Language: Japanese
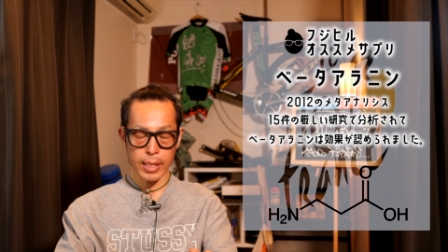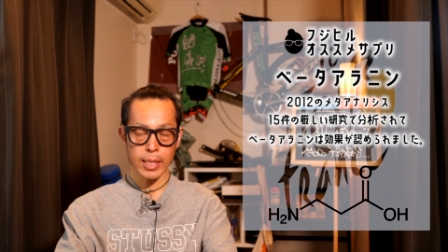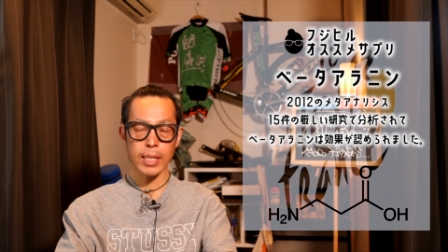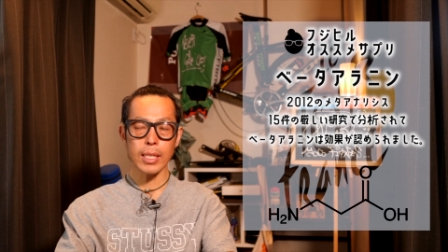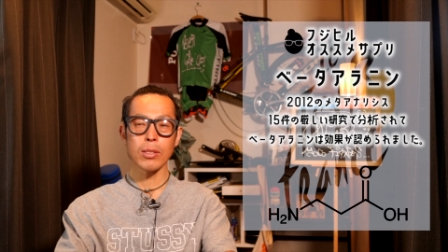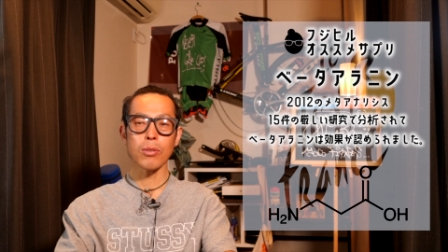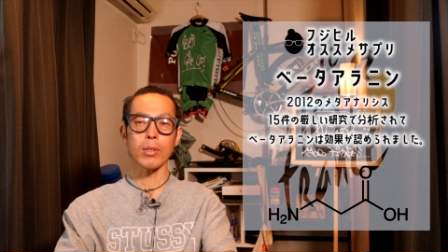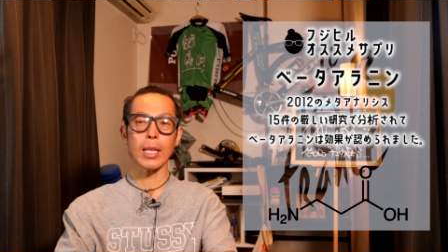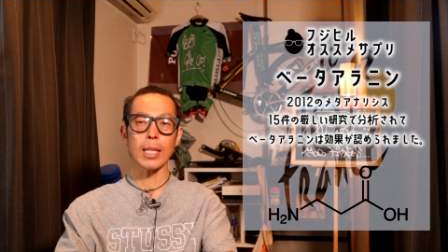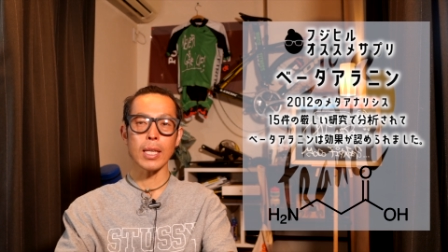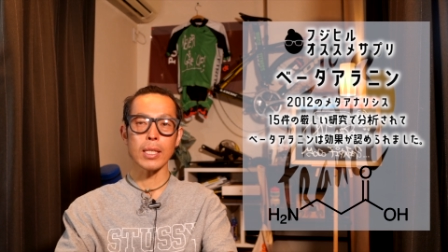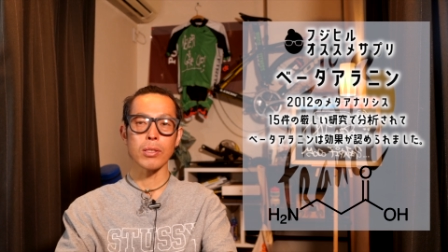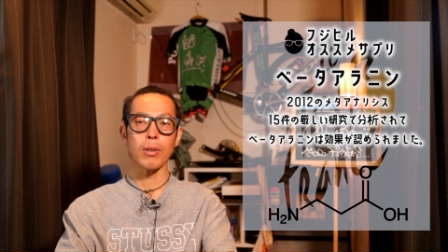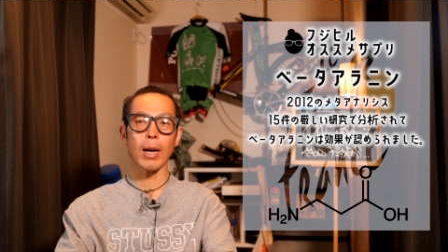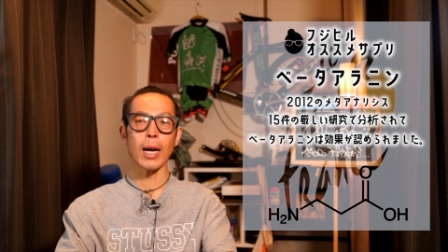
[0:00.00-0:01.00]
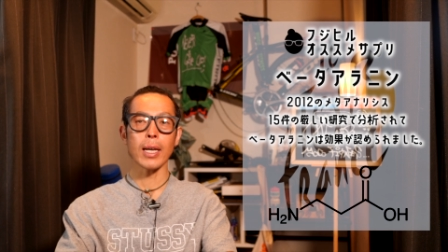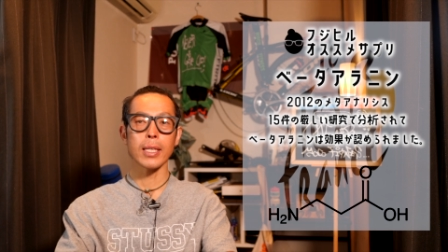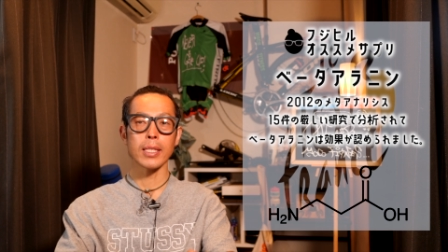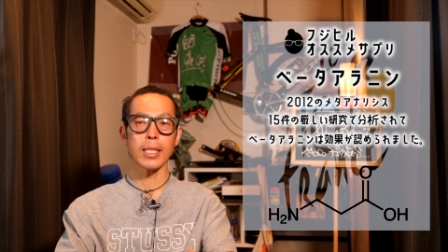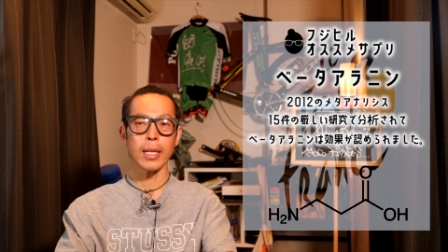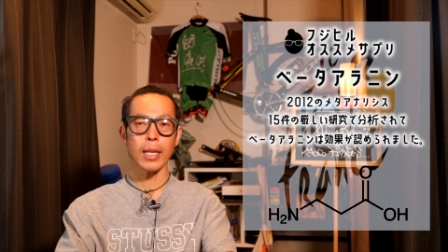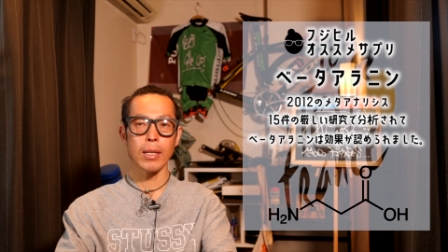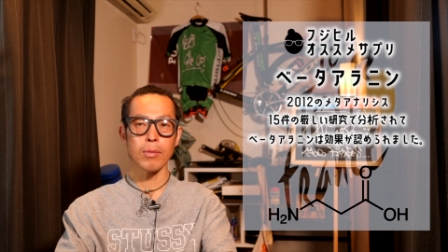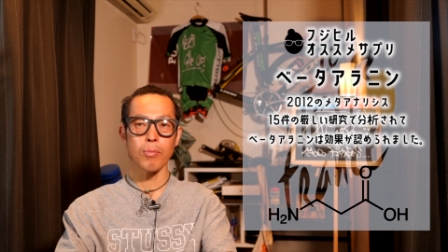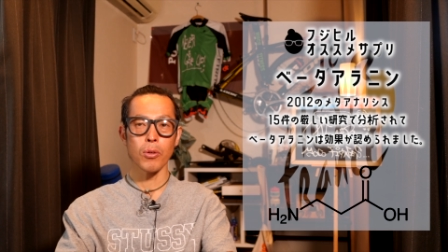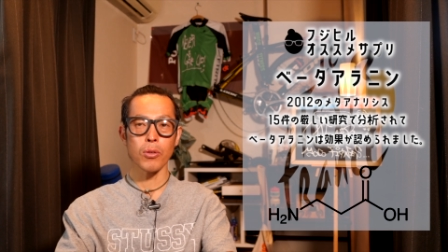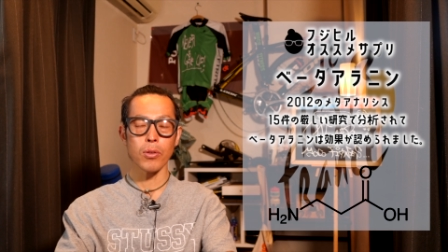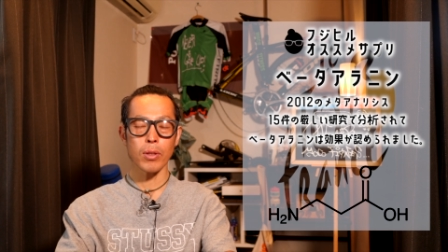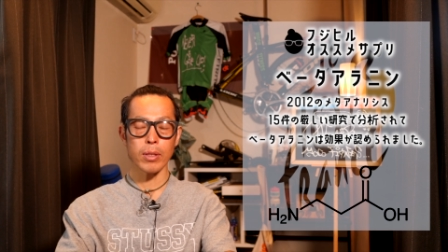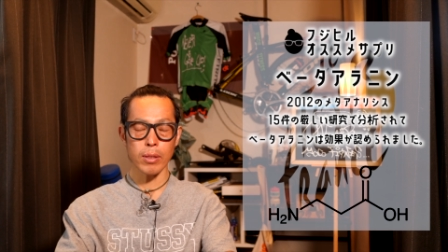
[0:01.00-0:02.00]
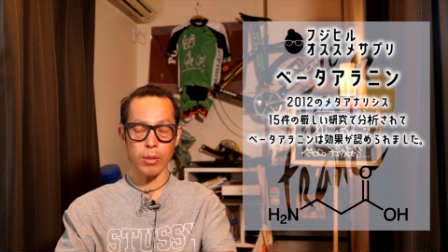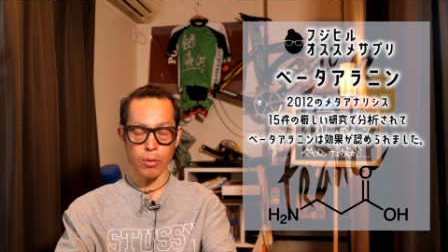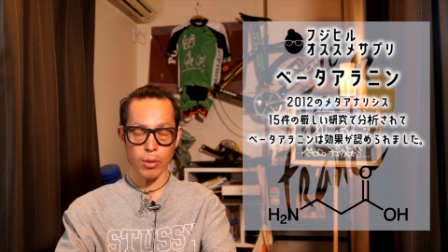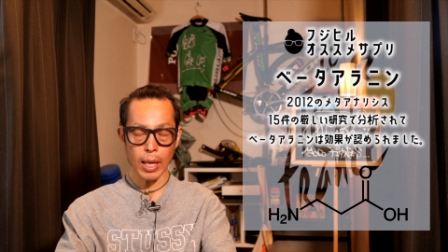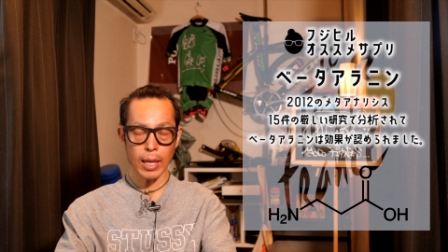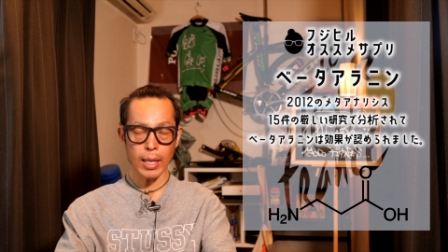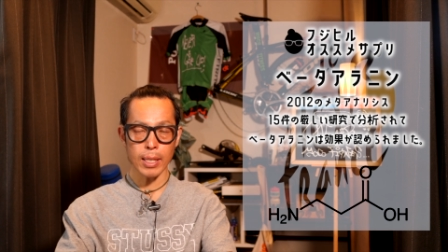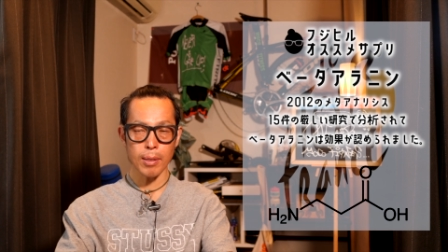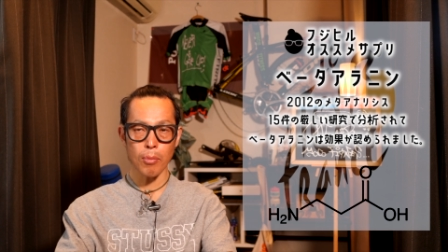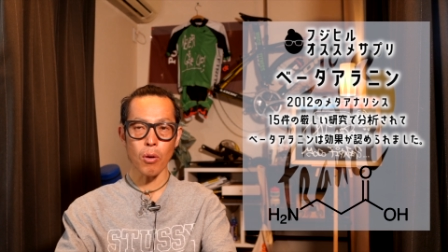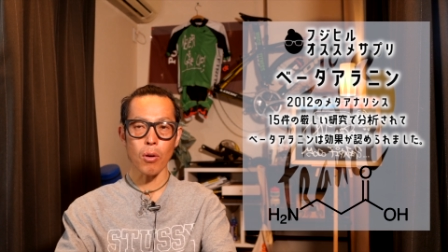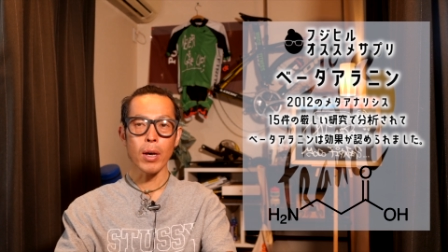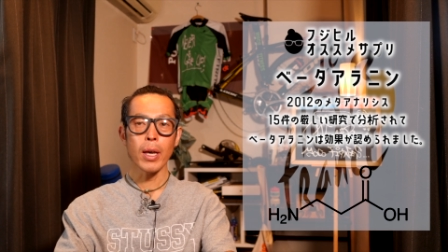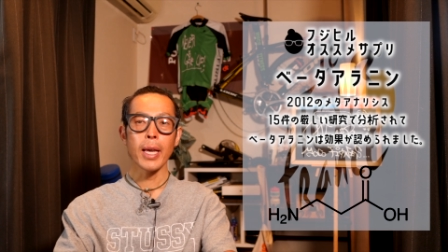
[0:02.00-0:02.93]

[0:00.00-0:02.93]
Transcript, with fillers: きちんと正しく発揮されるものの中でも、